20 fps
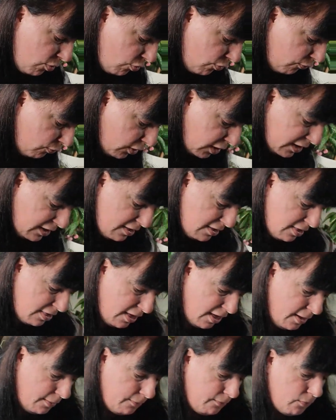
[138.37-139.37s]
je vous le
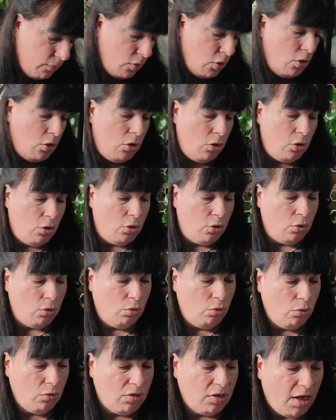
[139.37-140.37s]
disais,
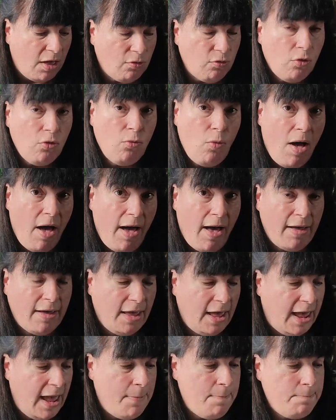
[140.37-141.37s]
du carton noir en
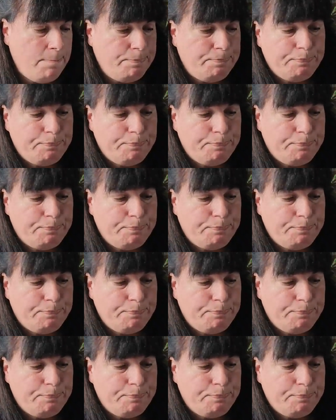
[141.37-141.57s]
grain.